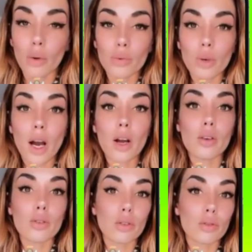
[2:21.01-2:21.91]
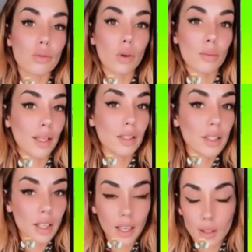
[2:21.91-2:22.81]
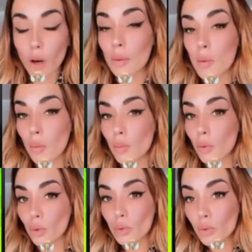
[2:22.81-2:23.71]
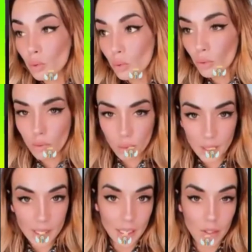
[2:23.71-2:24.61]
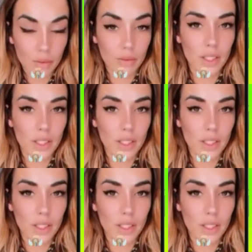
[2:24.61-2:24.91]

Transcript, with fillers: En tout cas, remercie énormément pour tous vos messages.